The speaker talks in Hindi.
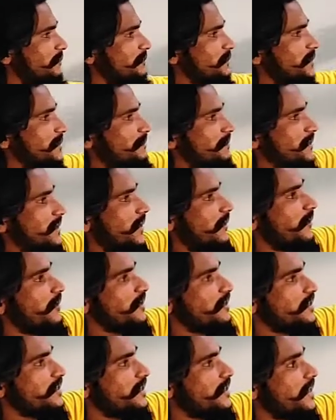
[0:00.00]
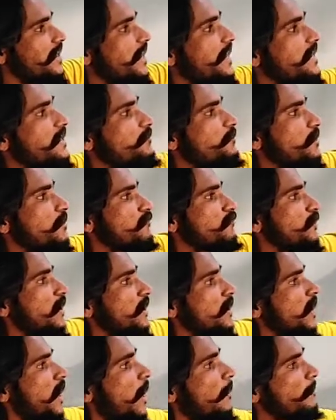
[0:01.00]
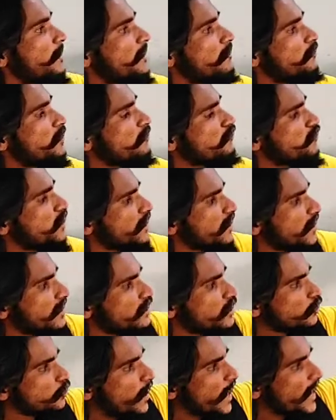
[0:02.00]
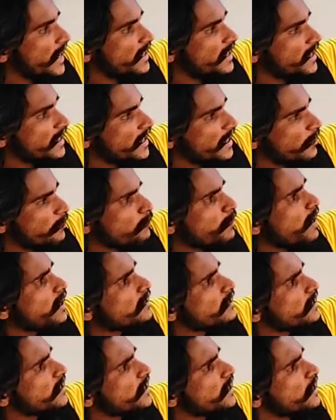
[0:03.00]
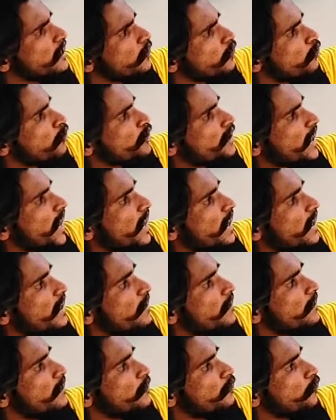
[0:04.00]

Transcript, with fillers: तो मुझे बताओ ये है लीवर फ्लग अब लीवर फ्लग का देखो एंटेरियर पार्ट है वो क्या है